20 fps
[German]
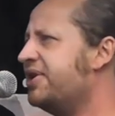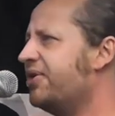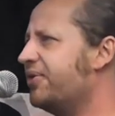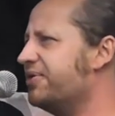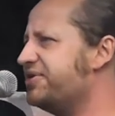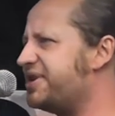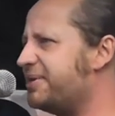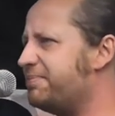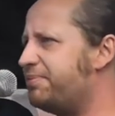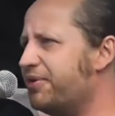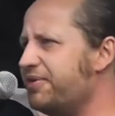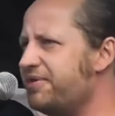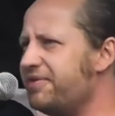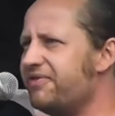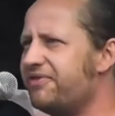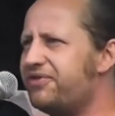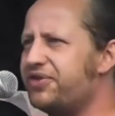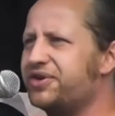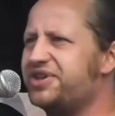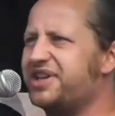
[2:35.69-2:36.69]

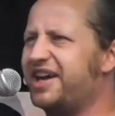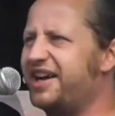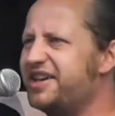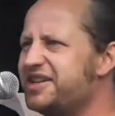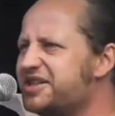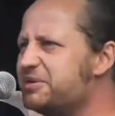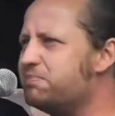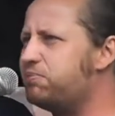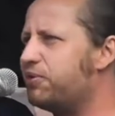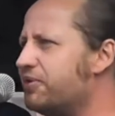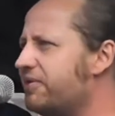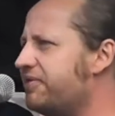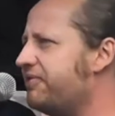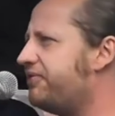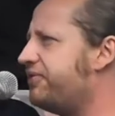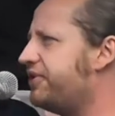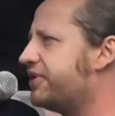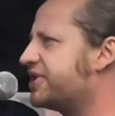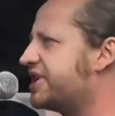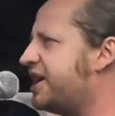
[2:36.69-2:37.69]
unterbunden wird, eingebunden
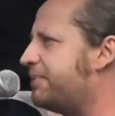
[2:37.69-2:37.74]
wird,